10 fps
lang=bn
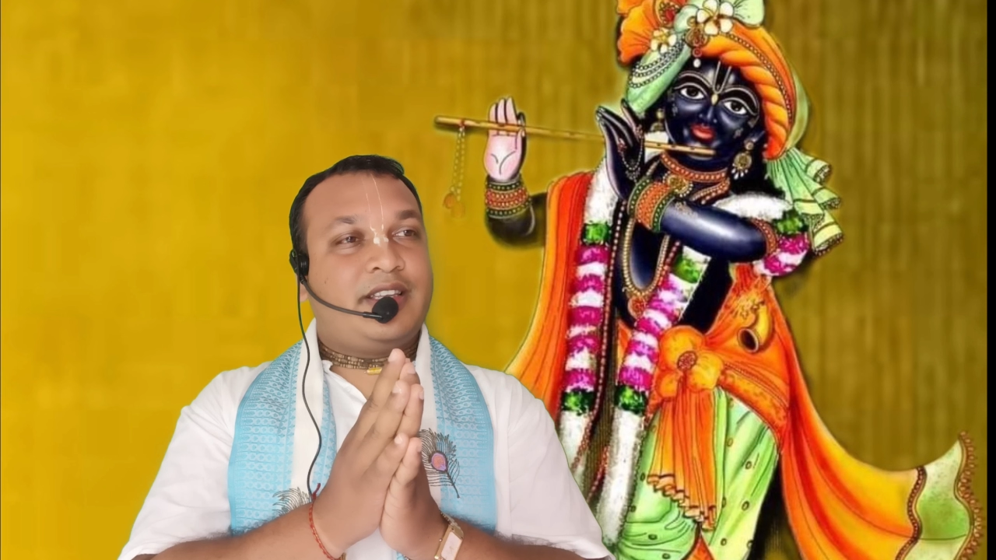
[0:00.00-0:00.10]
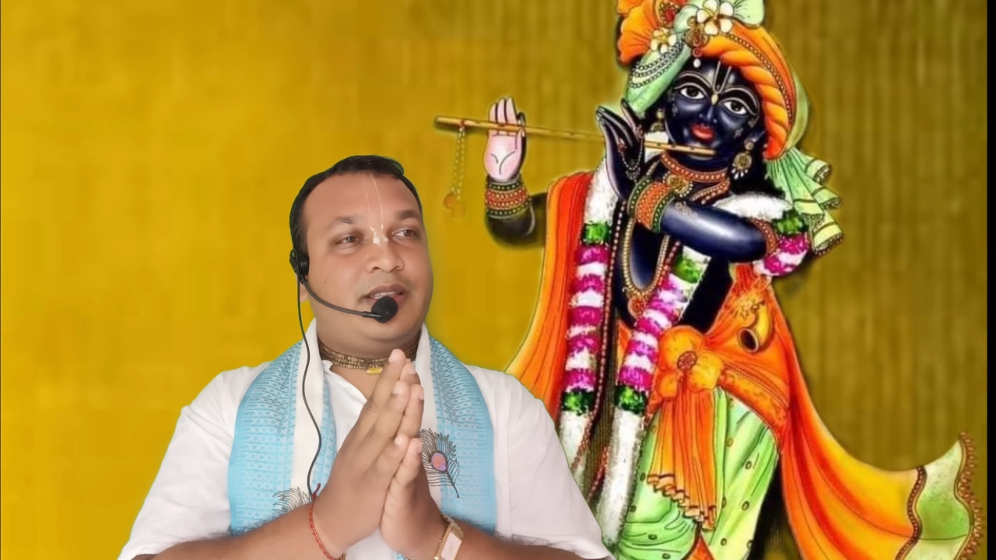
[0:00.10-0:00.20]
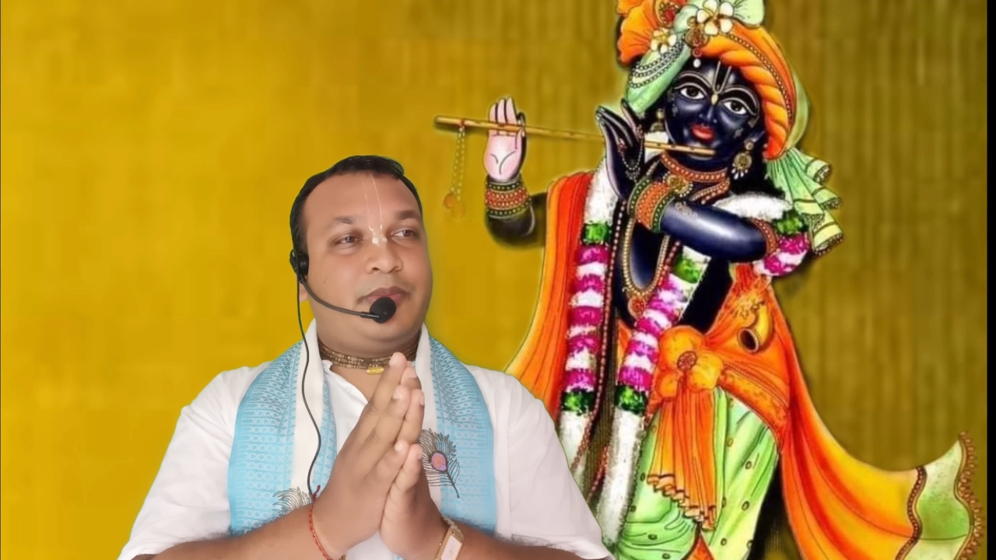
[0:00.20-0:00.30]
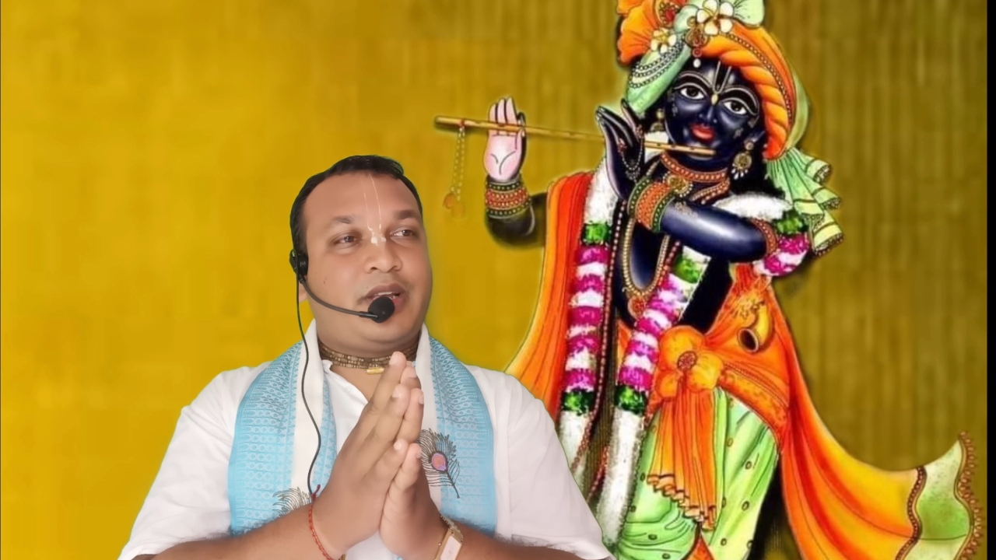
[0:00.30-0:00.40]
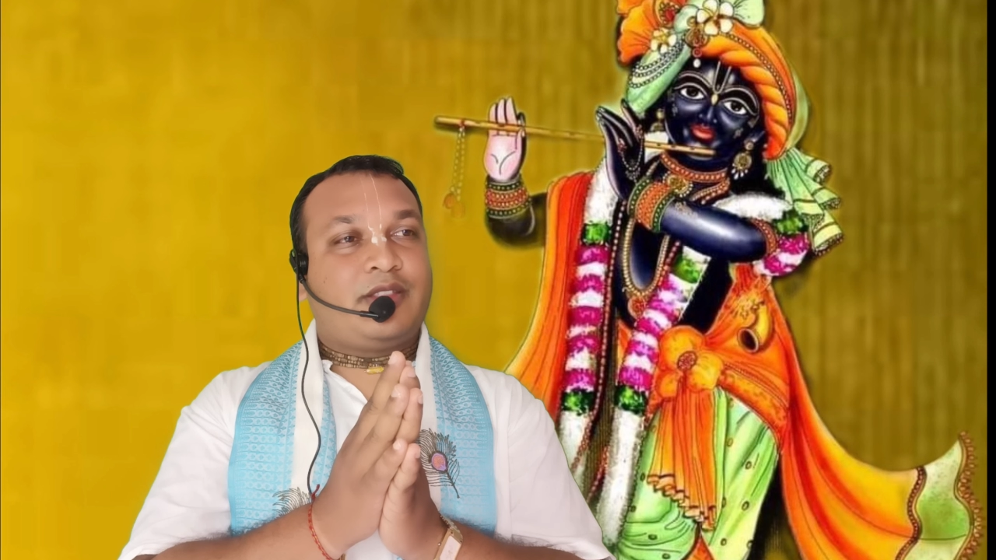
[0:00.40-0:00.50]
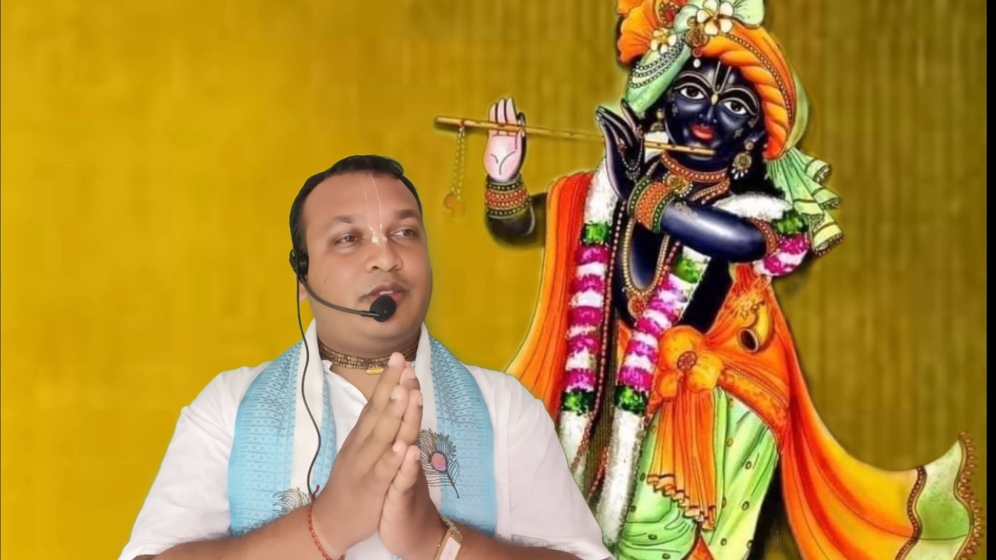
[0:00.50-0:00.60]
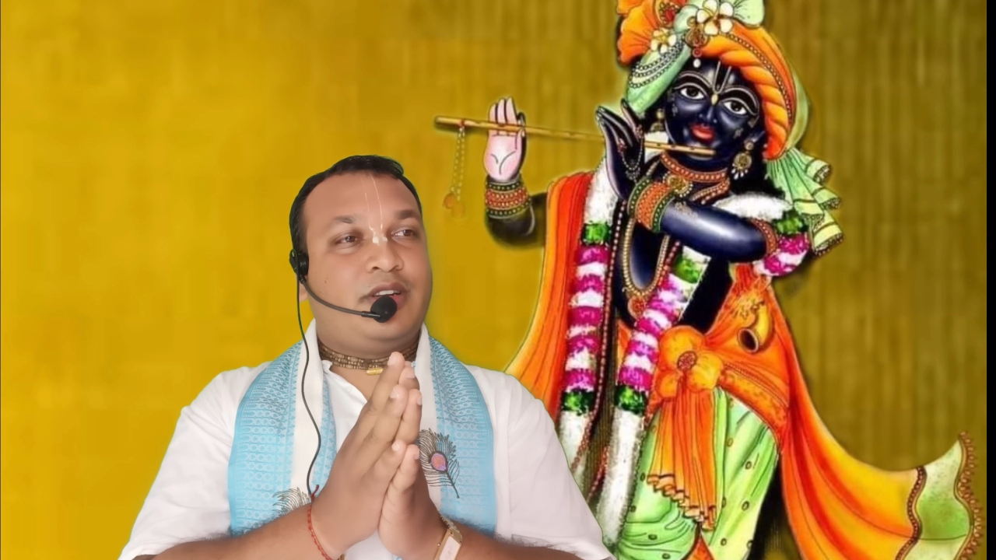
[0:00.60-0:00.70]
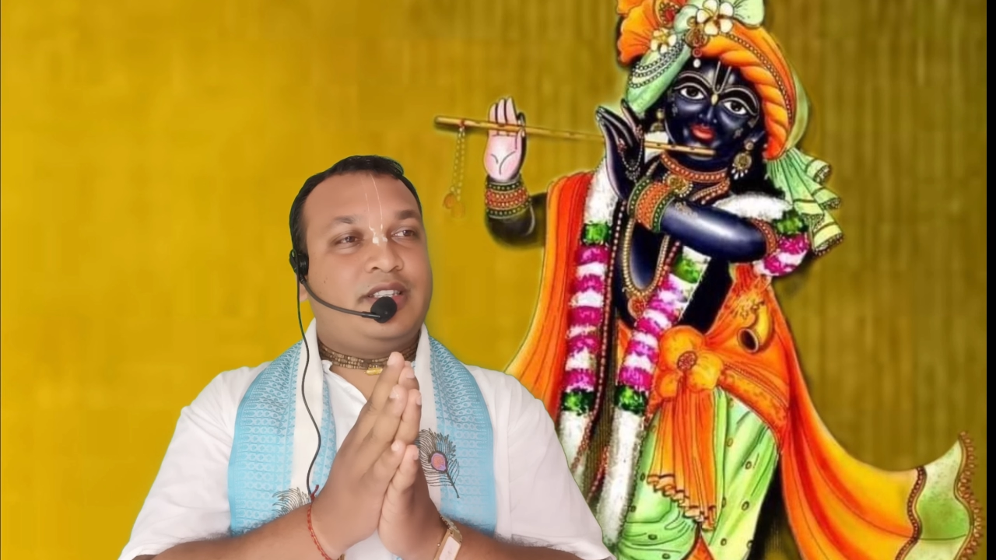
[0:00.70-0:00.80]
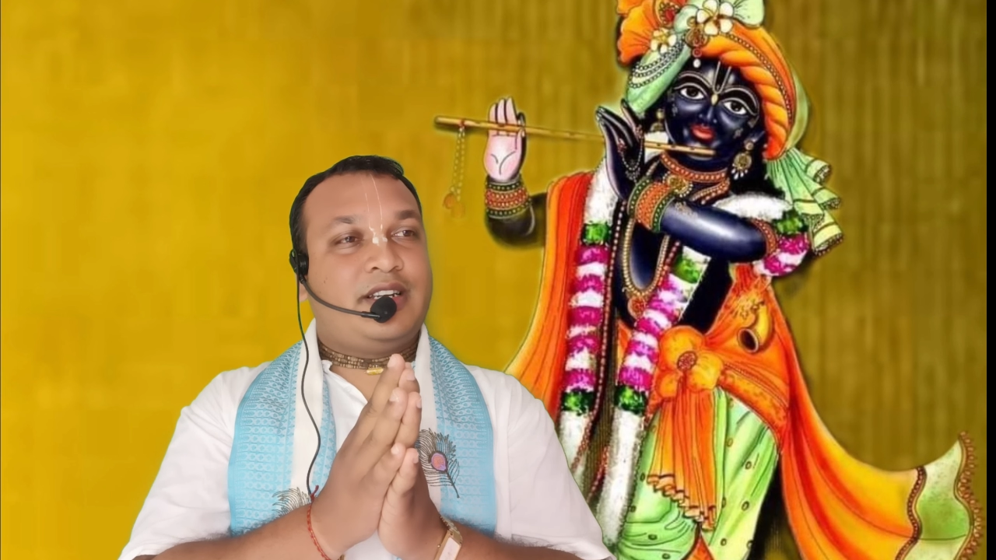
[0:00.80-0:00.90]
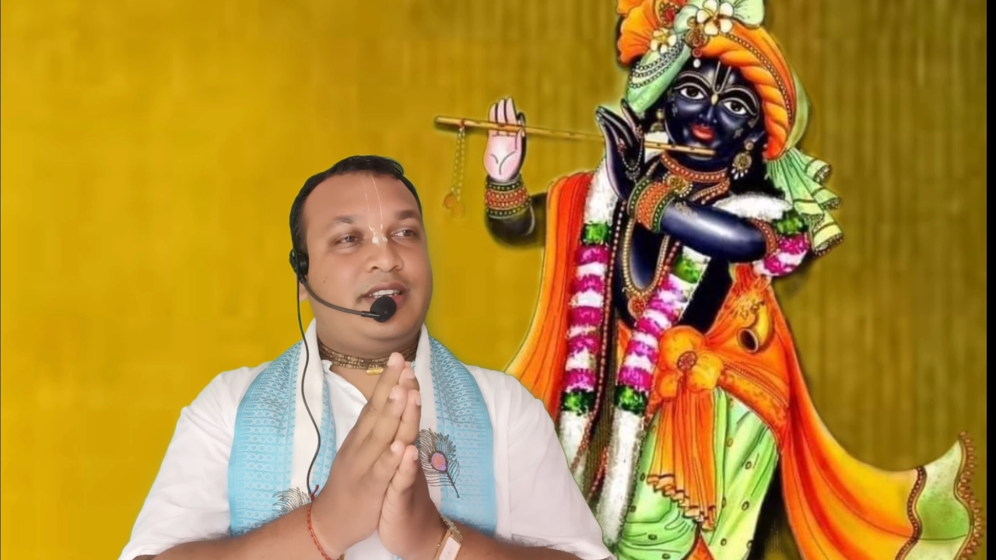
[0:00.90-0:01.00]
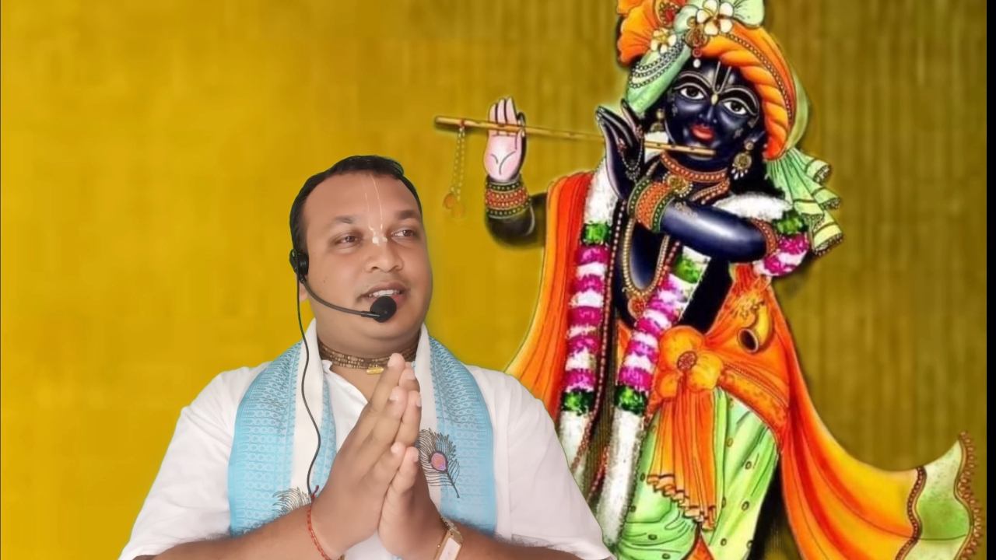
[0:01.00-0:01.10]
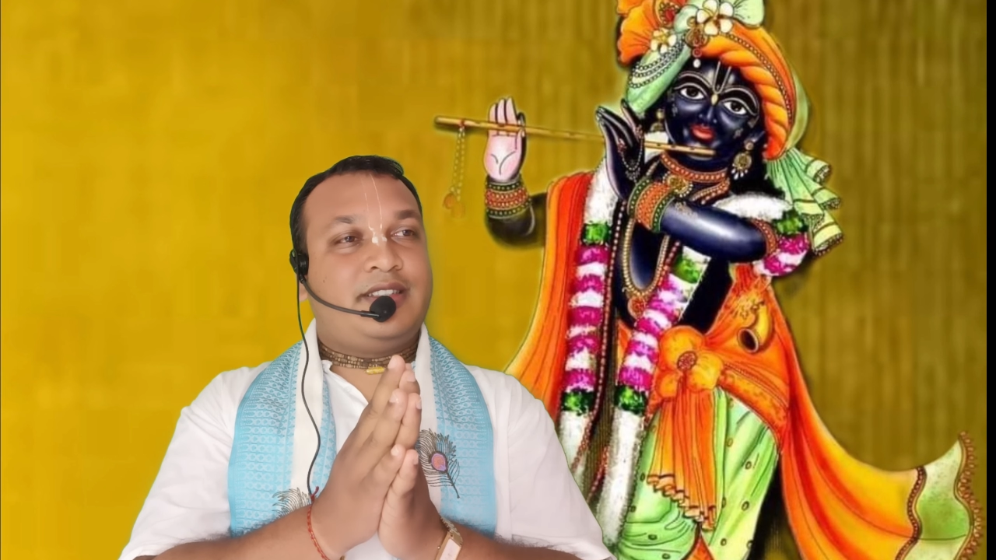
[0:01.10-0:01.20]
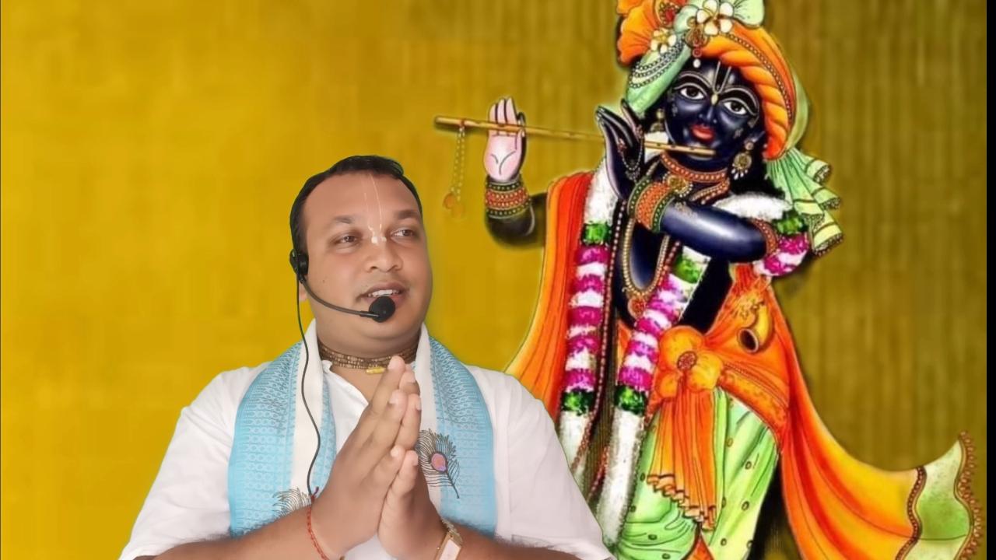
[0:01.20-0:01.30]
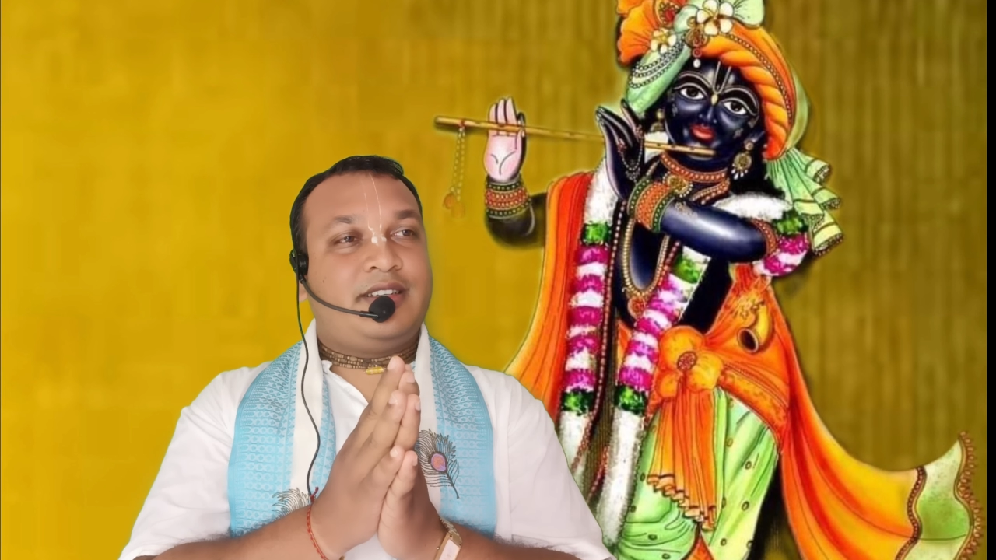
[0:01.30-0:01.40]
প্রার্থনা জানিয়েছেন